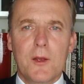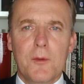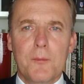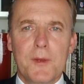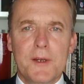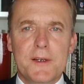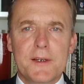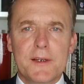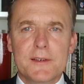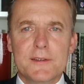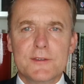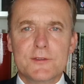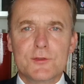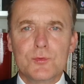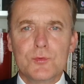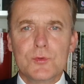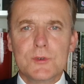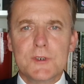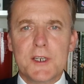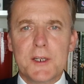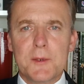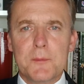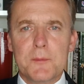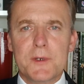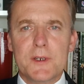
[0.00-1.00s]
Mit den
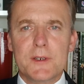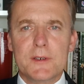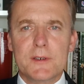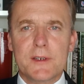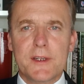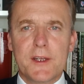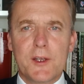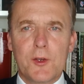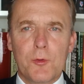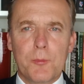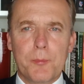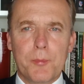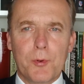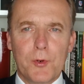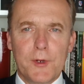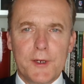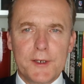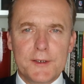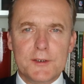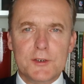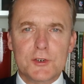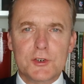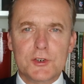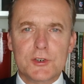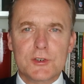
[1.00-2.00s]
zunehmenden
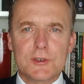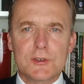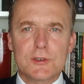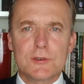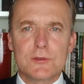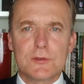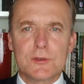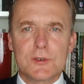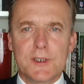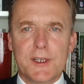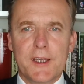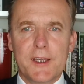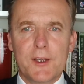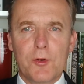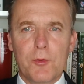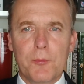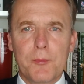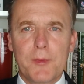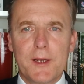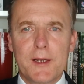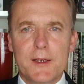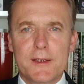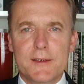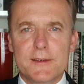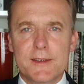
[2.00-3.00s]
geopolitischen und
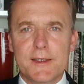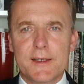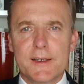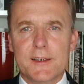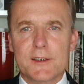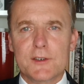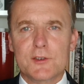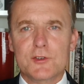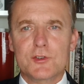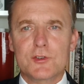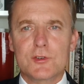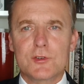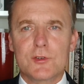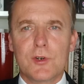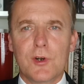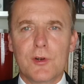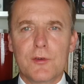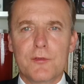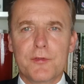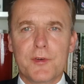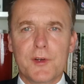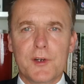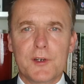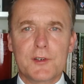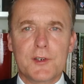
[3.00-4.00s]
geomilitärischen
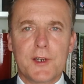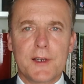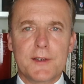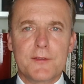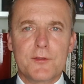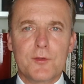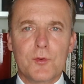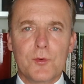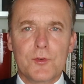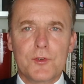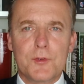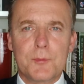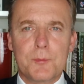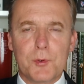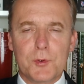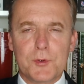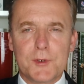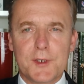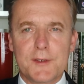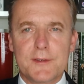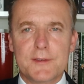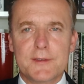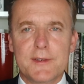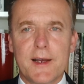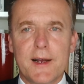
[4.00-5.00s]

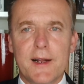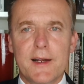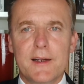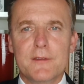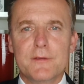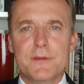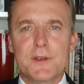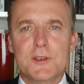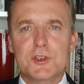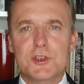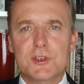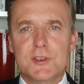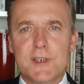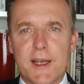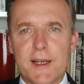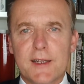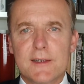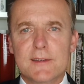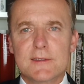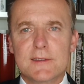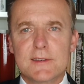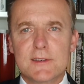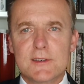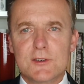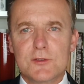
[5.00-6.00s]
Konfrontationspotenzialen
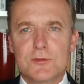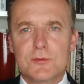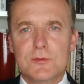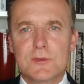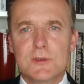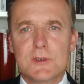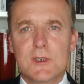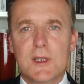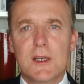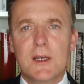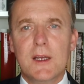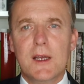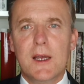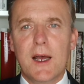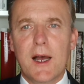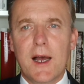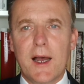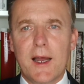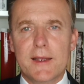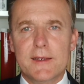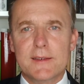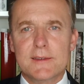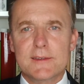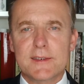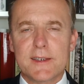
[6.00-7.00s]
verstärkt sich nun
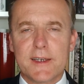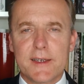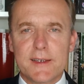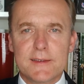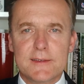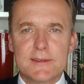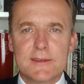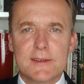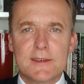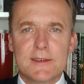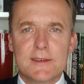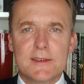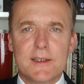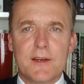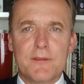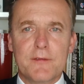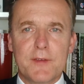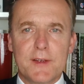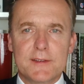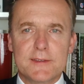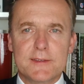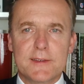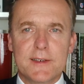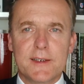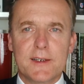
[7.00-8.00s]
ein Trend in der
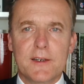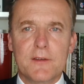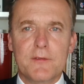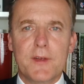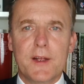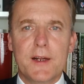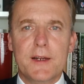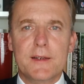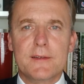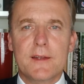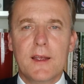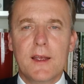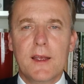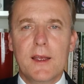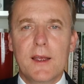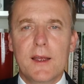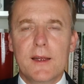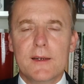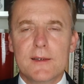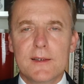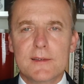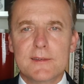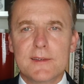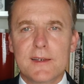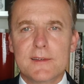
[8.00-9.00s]
westlichen Welt,
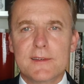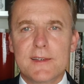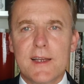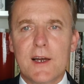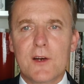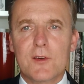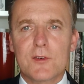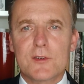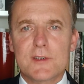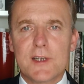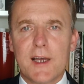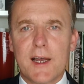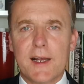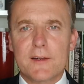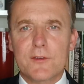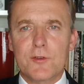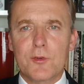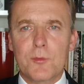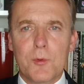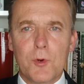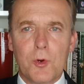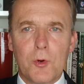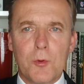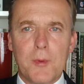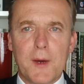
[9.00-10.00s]
der seit Jahr und Tag
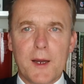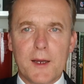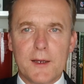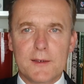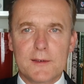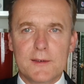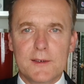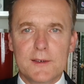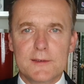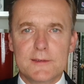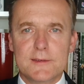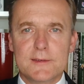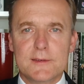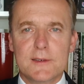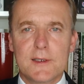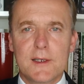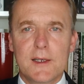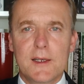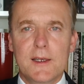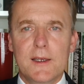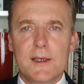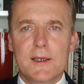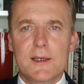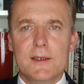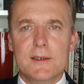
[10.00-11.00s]
zu beobachten ist.
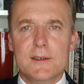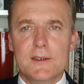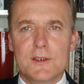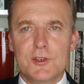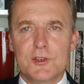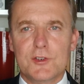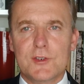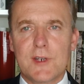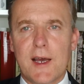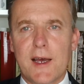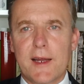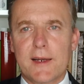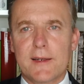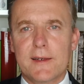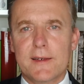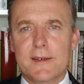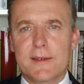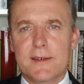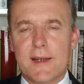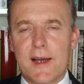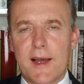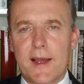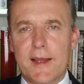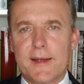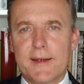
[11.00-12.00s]
Die
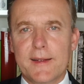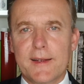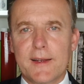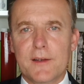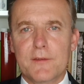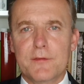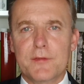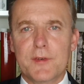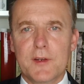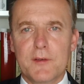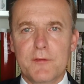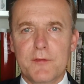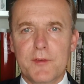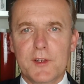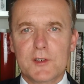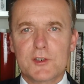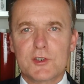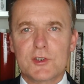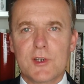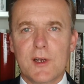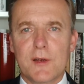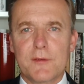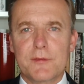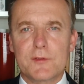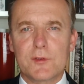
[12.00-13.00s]
staatlichen Eingriffe in
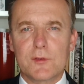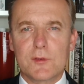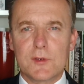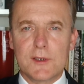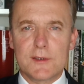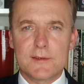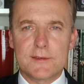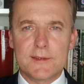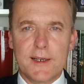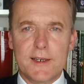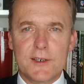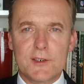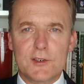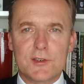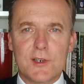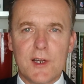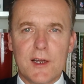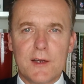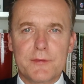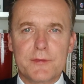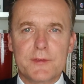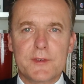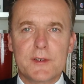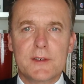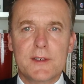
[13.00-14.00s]
Wirtschaft und
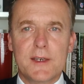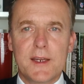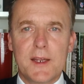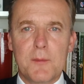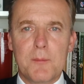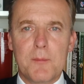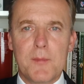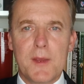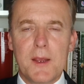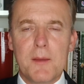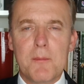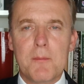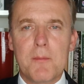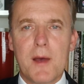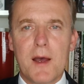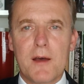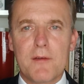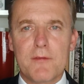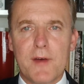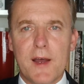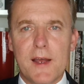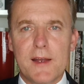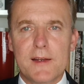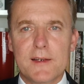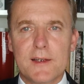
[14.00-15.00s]
Gesellschaft nehmen
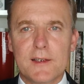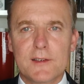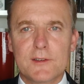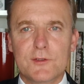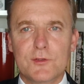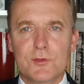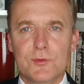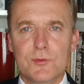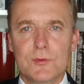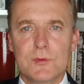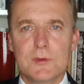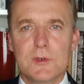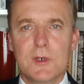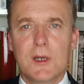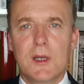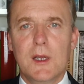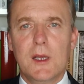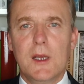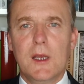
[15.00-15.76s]
immer weiter zu.